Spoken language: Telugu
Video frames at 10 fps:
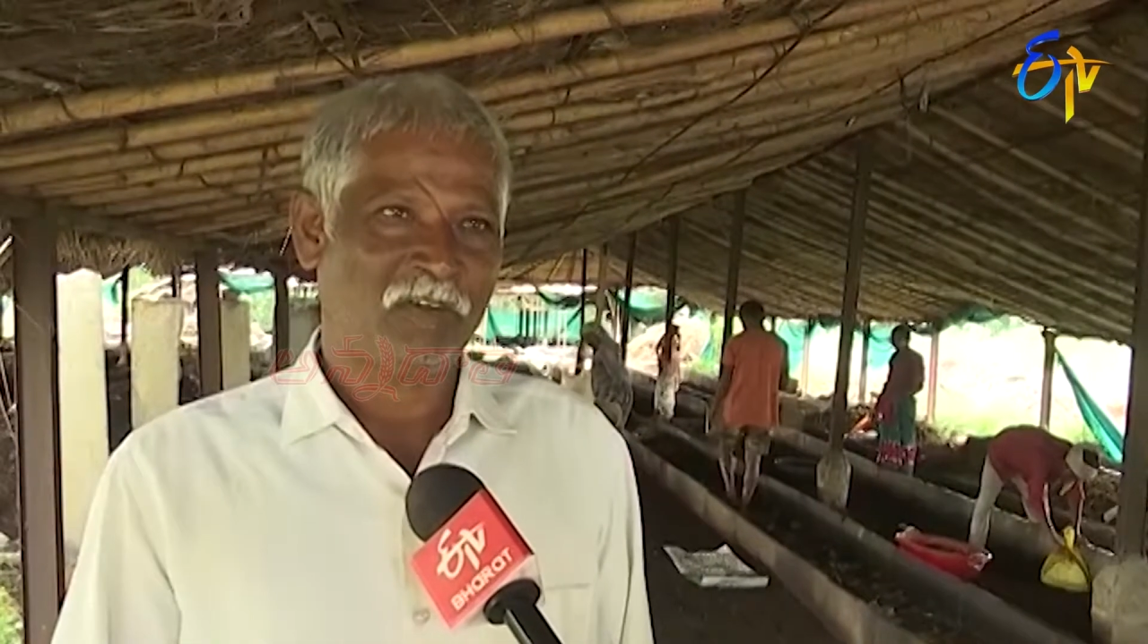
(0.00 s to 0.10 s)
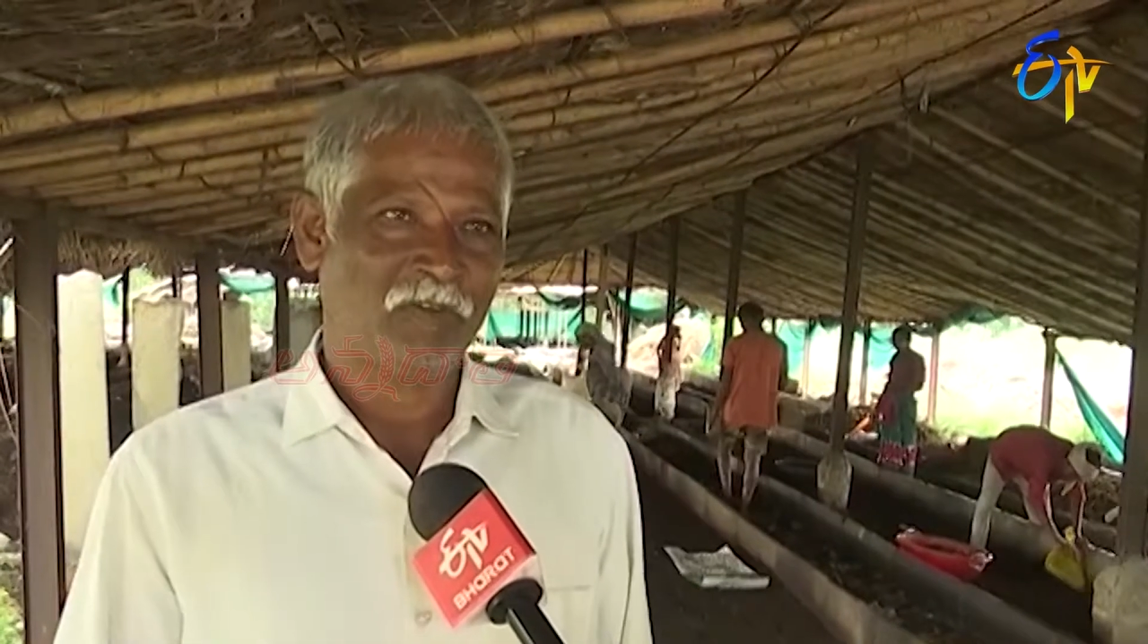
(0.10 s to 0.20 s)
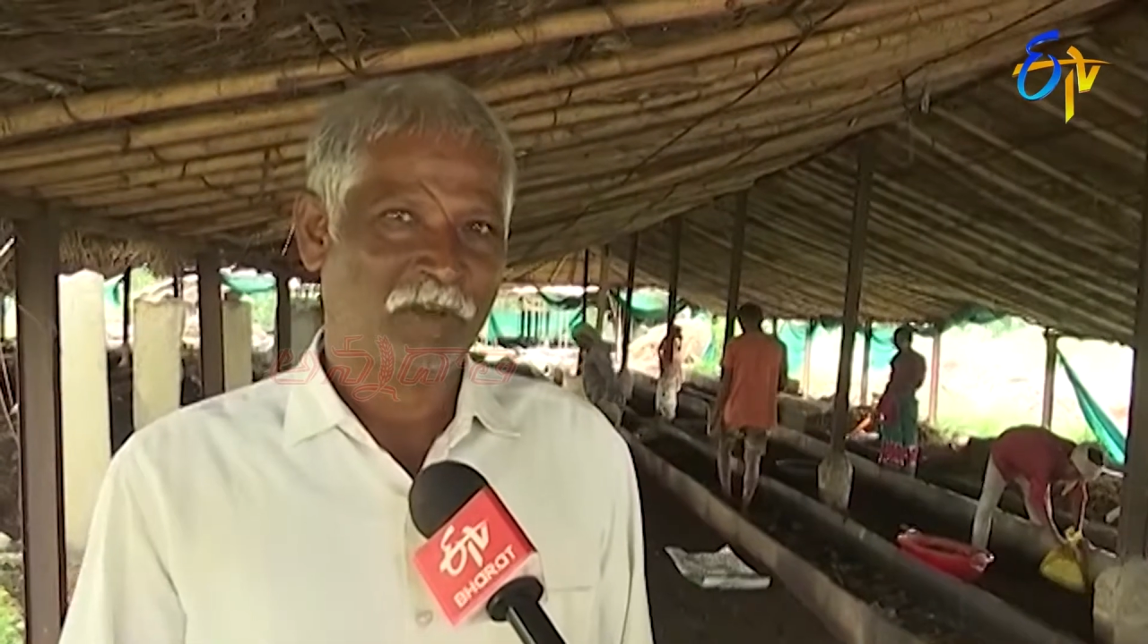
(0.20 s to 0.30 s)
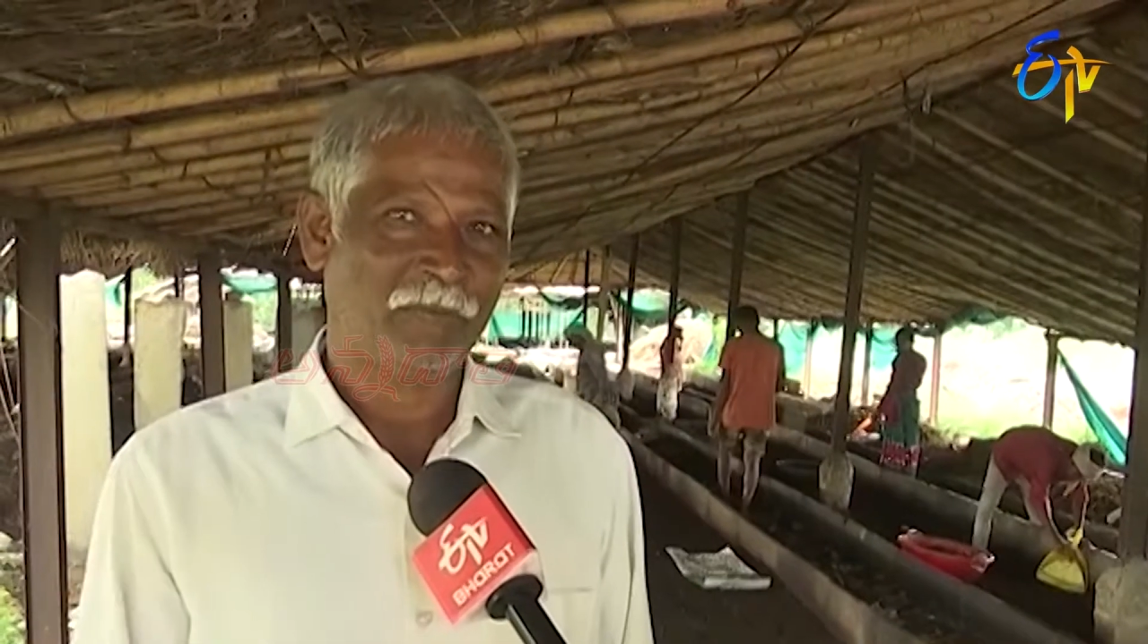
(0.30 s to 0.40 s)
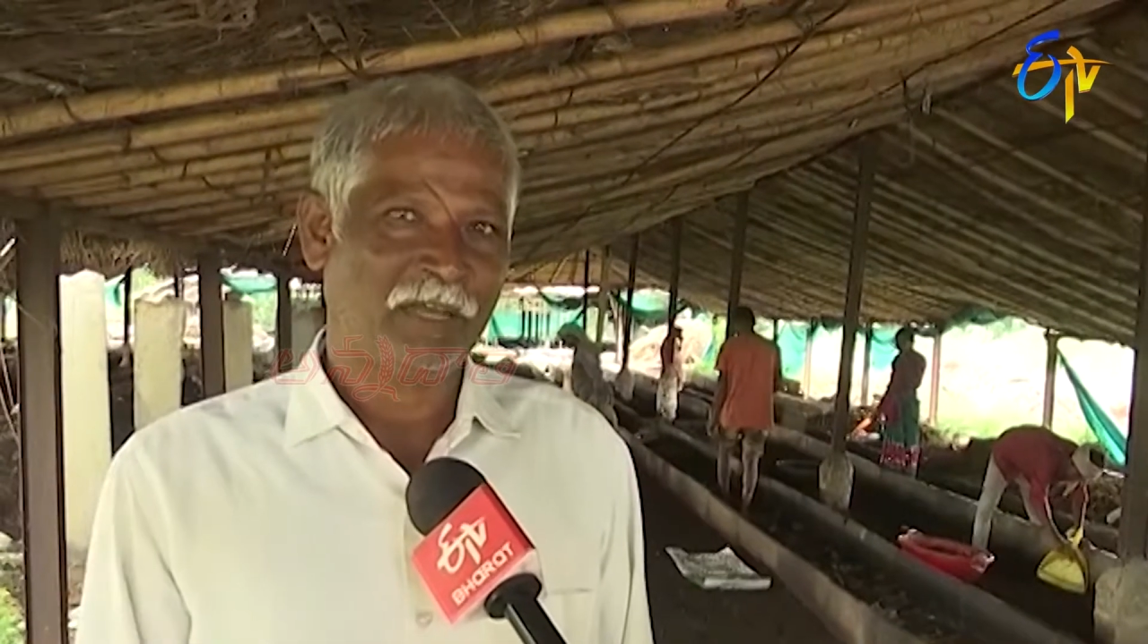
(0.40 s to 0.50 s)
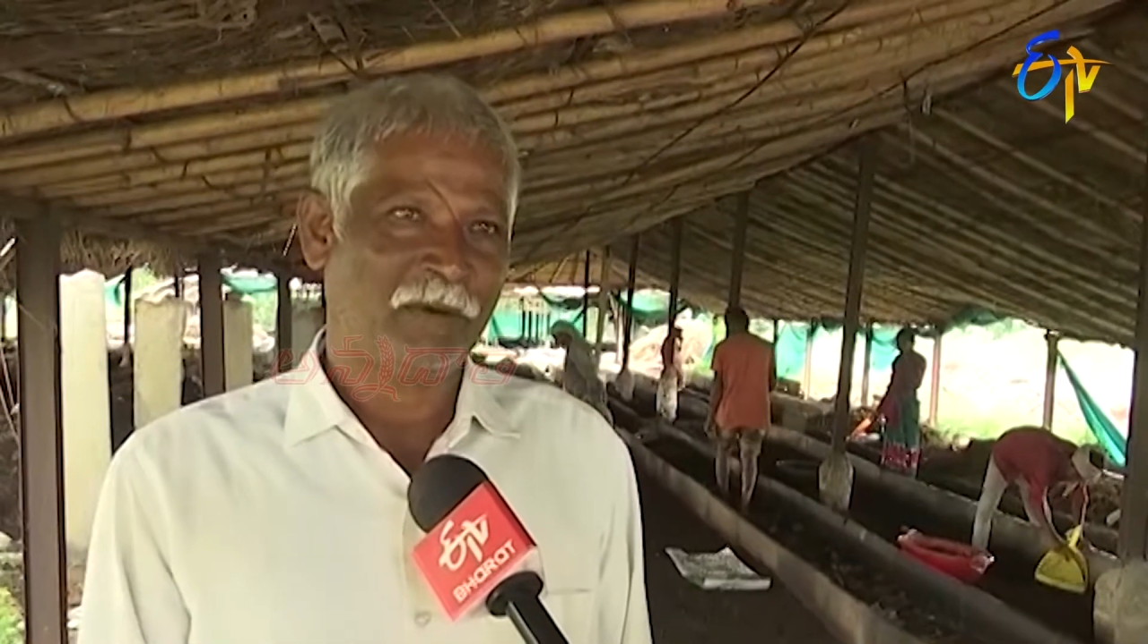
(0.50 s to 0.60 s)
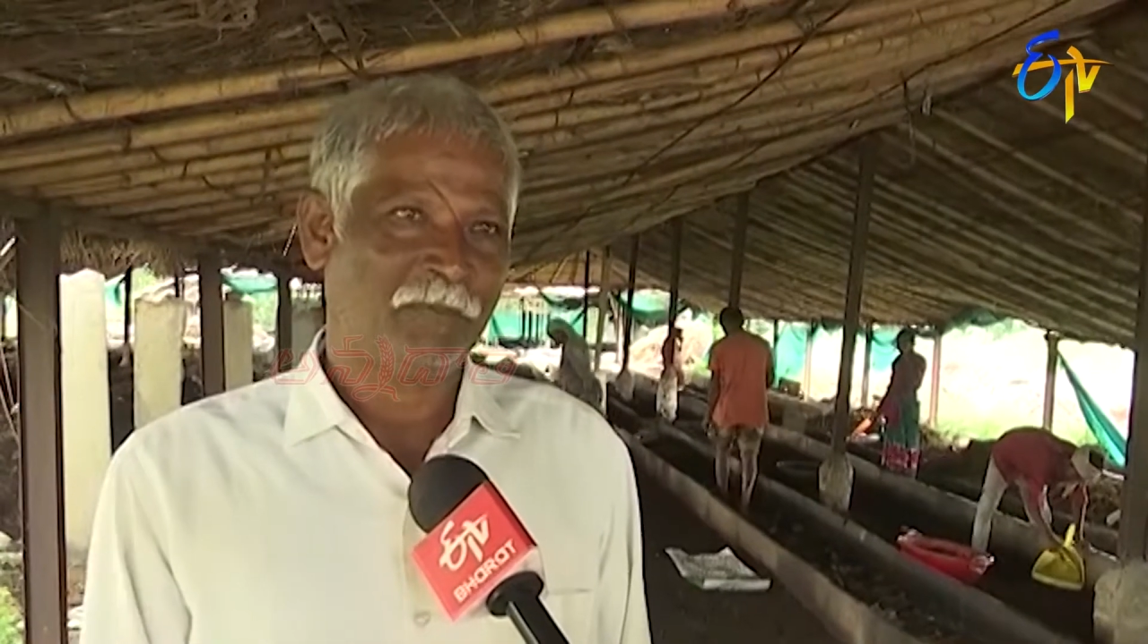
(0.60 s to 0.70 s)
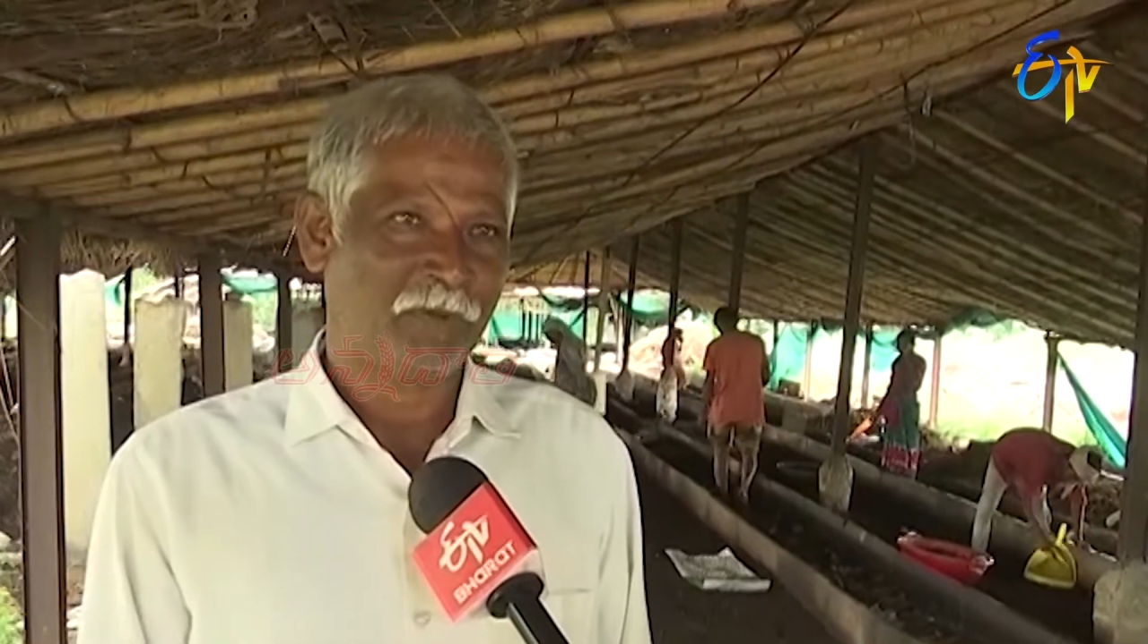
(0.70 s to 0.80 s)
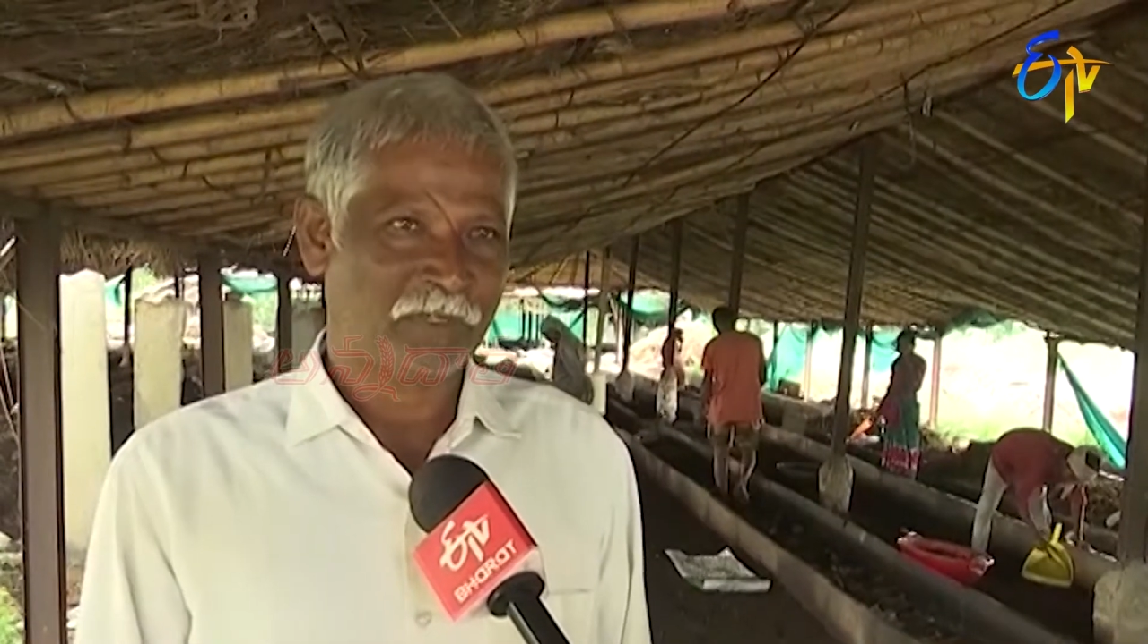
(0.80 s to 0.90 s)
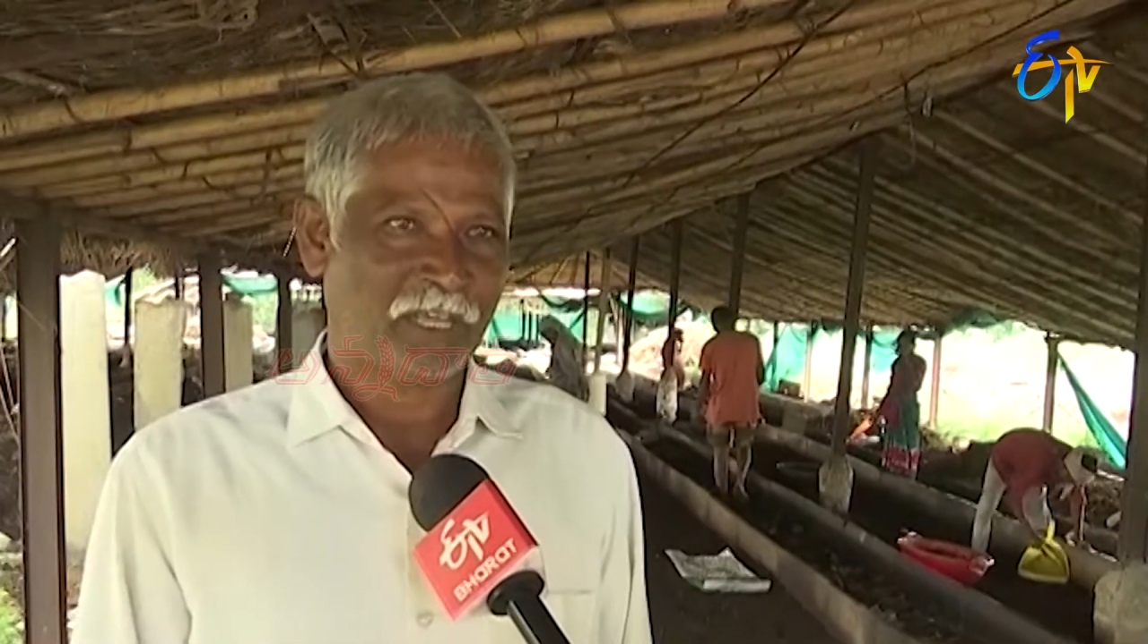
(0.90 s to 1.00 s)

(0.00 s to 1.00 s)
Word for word: వర్మీ కంపోస్ట్